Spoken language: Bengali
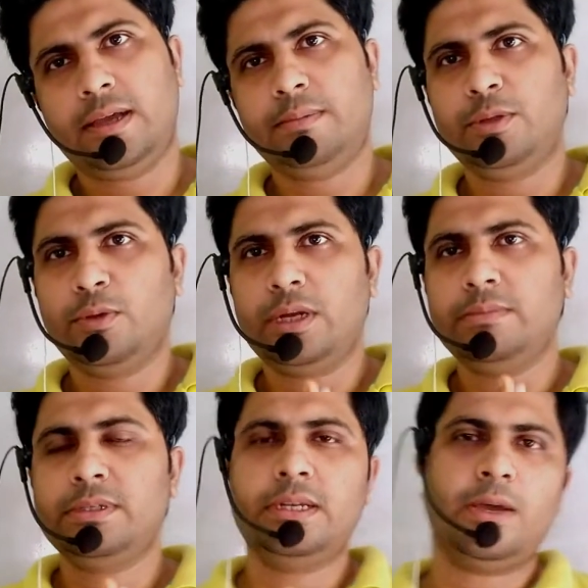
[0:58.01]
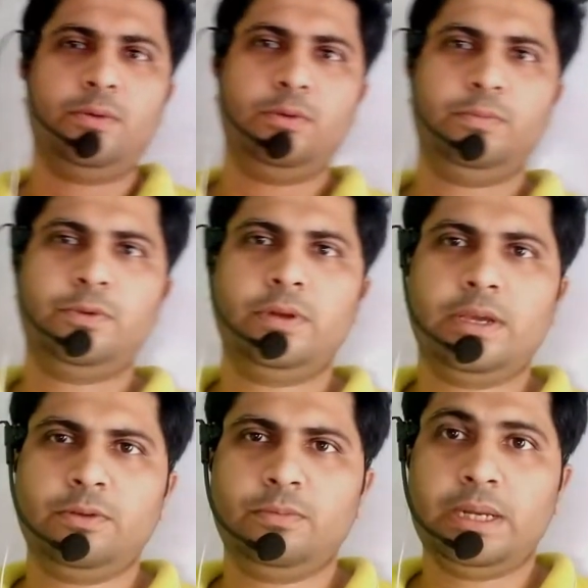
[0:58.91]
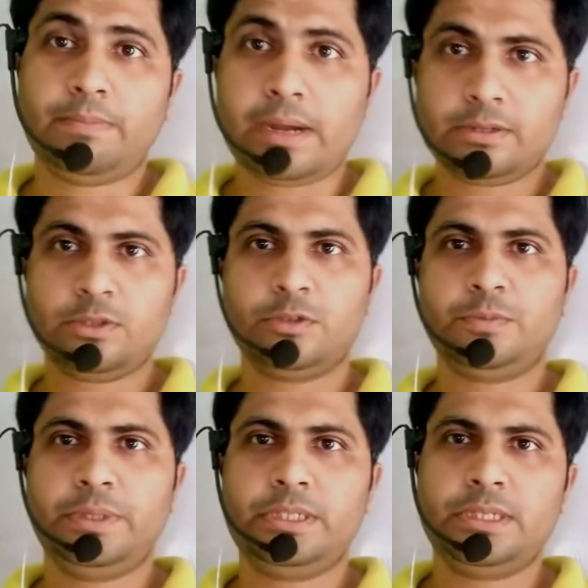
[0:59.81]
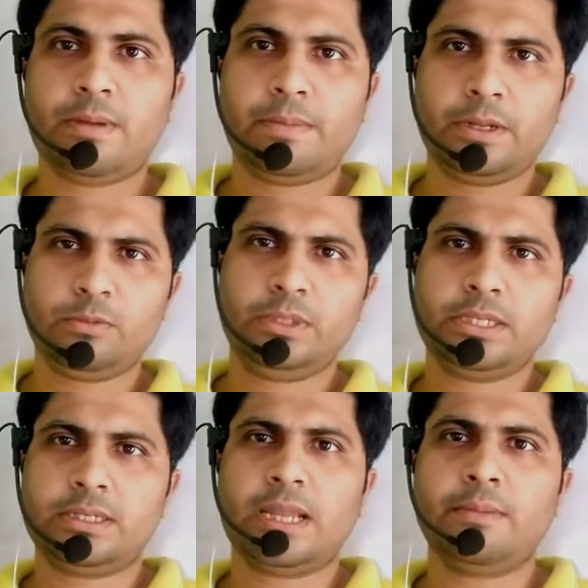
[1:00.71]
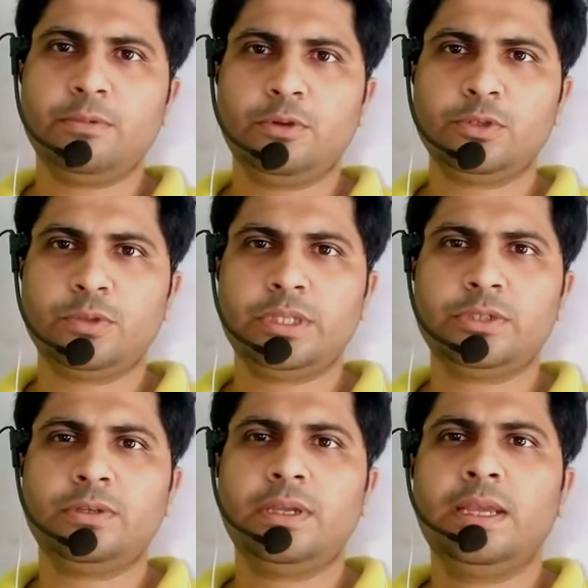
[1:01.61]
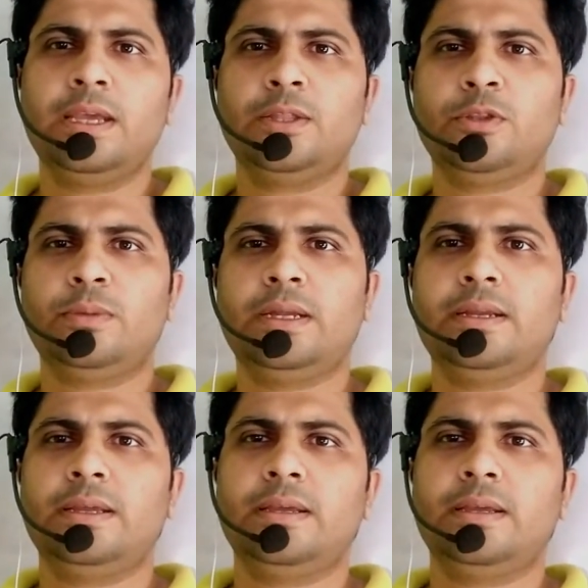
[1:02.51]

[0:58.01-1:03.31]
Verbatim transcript: আমি ধরলাম যে নাউন প্রোনাউন মানে পার্টস অফ স্পিচের ব্যাপারে তুমি জাস্ট নামগুলো শুনেছ তোমার